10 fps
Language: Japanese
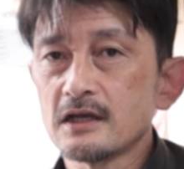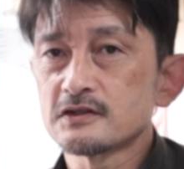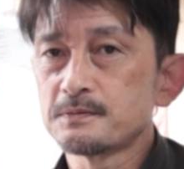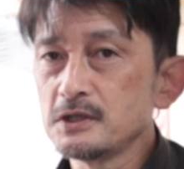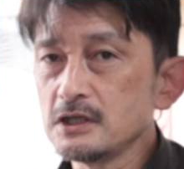
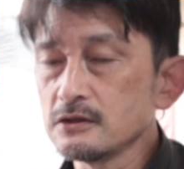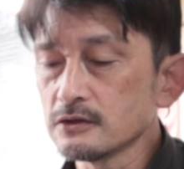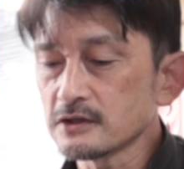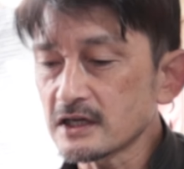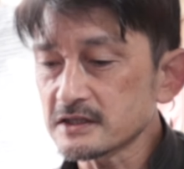
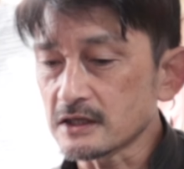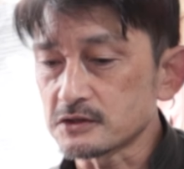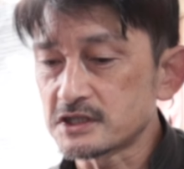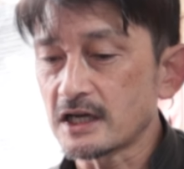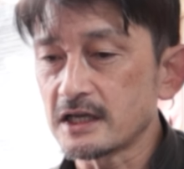スプリングの長さの
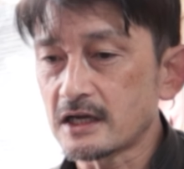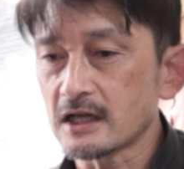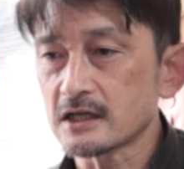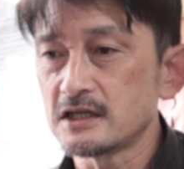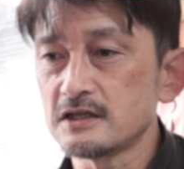違いか
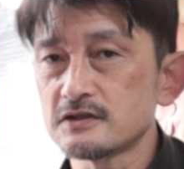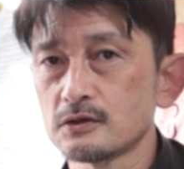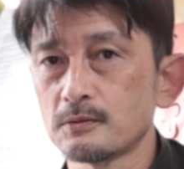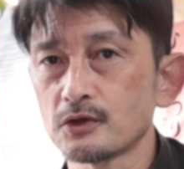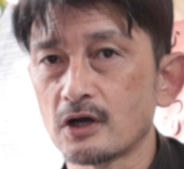ら起因
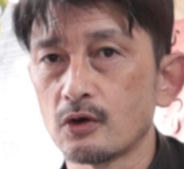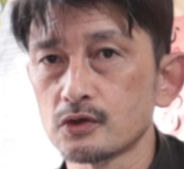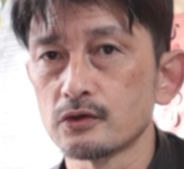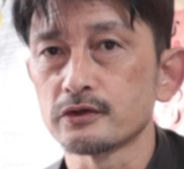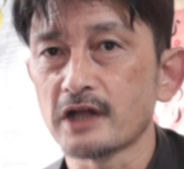するものがほ
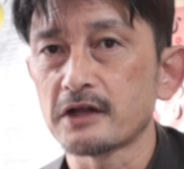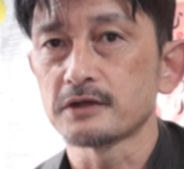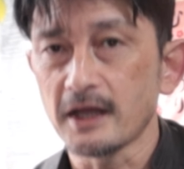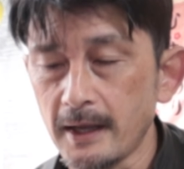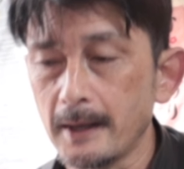とんどな
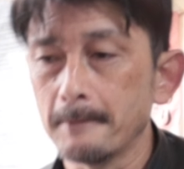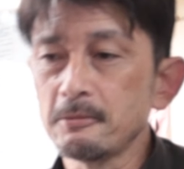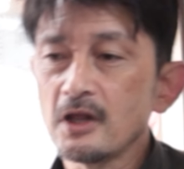ので、